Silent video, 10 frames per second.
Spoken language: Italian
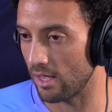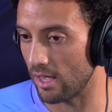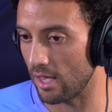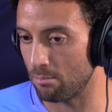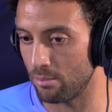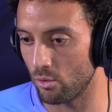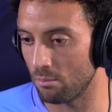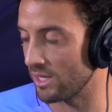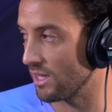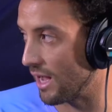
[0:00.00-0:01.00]
è più
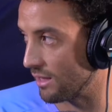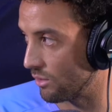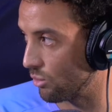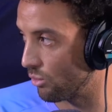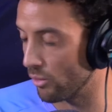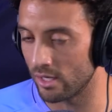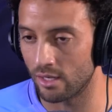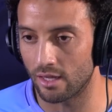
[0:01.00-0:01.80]
immediatico, quindi...